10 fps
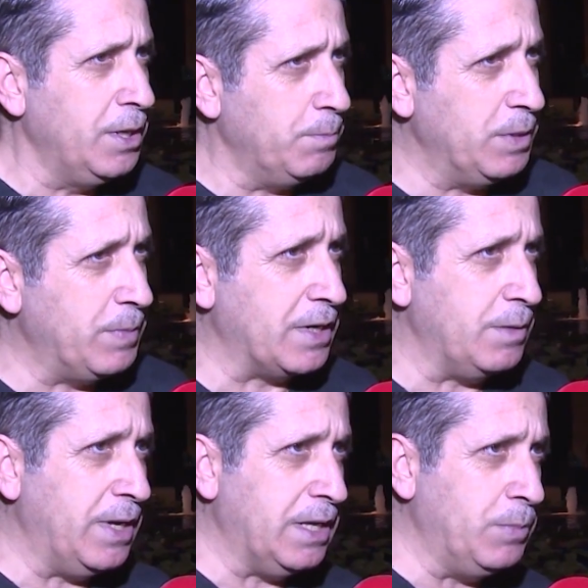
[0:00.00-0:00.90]
من برا
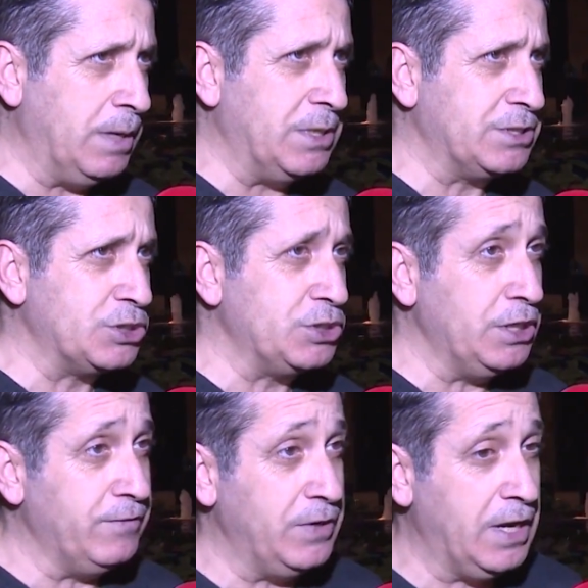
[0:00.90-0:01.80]
البلد بيعمل
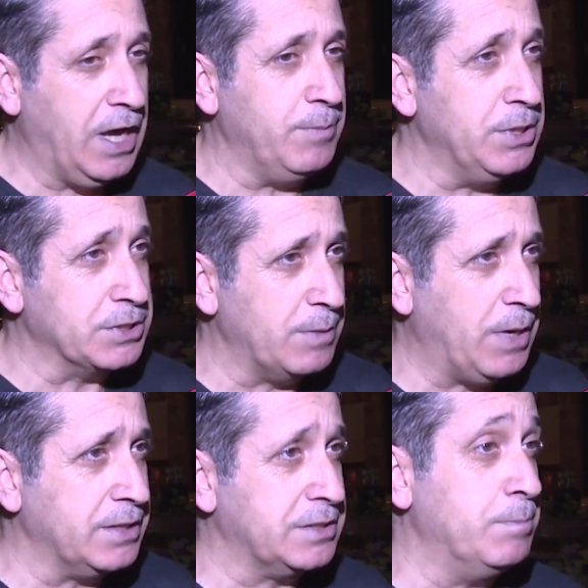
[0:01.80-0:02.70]
تشكيله في لاعبين
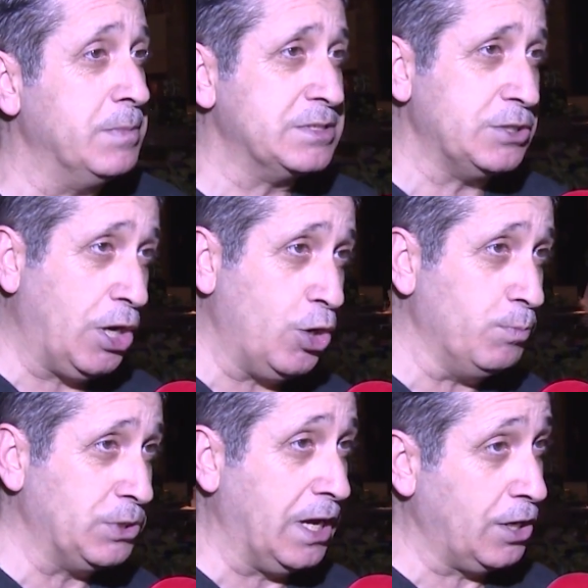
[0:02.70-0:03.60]
طبعا تم استدعائهم
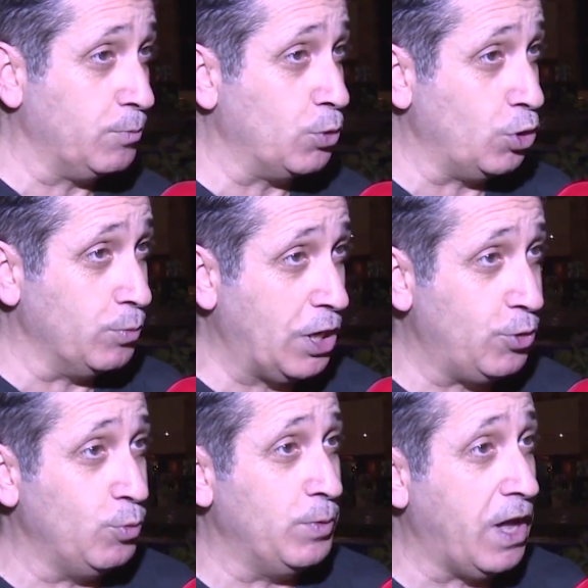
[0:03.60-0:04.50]
متاخر بالرغم
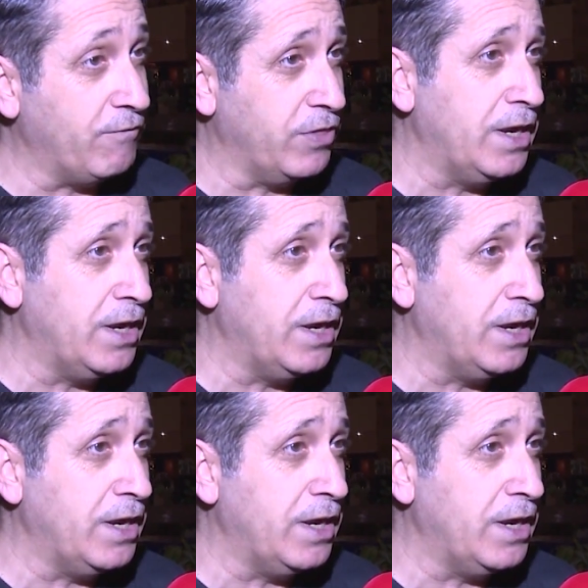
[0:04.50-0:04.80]
كانوا هم الافضل